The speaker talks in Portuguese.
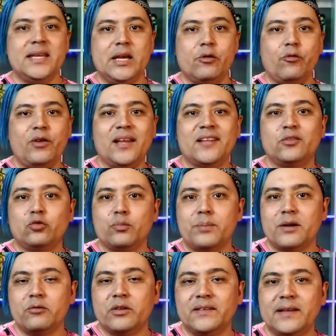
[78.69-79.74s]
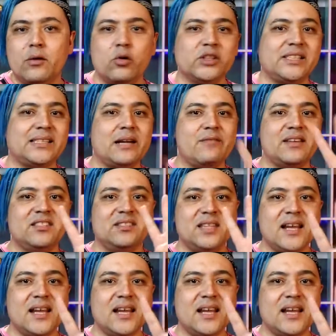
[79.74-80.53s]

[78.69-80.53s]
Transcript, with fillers: E eu vou falar isso tudo para você hoje através de